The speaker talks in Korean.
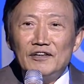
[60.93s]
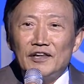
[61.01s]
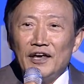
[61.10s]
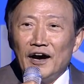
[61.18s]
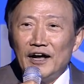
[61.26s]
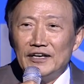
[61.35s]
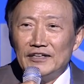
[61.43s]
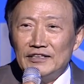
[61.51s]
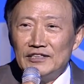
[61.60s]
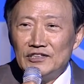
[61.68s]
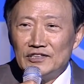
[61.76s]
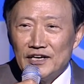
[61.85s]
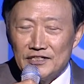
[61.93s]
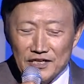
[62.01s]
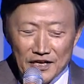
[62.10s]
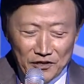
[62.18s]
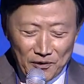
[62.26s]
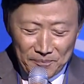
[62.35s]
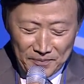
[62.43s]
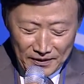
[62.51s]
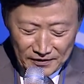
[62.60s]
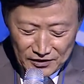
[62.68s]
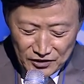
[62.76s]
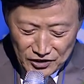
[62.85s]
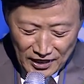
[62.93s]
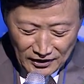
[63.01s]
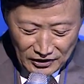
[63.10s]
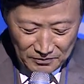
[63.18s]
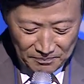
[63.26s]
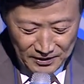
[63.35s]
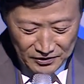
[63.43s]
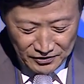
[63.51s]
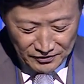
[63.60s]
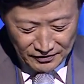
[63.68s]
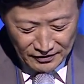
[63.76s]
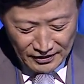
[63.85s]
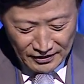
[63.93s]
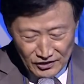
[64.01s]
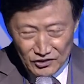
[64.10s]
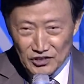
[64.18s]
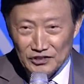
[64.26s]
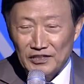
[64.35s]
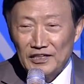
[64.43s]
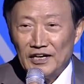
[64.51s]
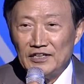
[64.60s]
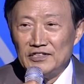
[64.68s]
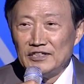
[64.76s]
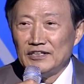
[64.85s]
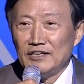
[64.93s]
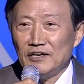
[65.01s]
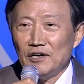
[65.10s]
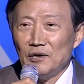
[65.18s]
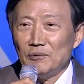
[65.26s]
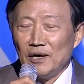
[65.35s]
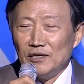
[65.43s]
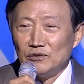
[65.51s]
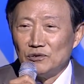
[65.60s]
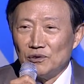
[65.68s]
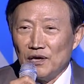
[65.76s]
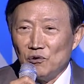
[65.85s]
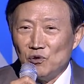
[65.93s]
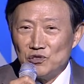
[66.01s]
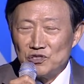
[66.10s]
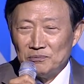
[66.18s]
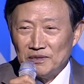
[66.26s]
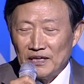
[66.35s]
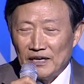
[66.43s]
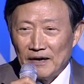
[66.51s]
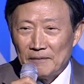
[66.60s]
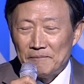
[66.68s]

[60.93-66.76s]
대한은퇴자협회를 창립해서 지금까지 활동하고 있습니다.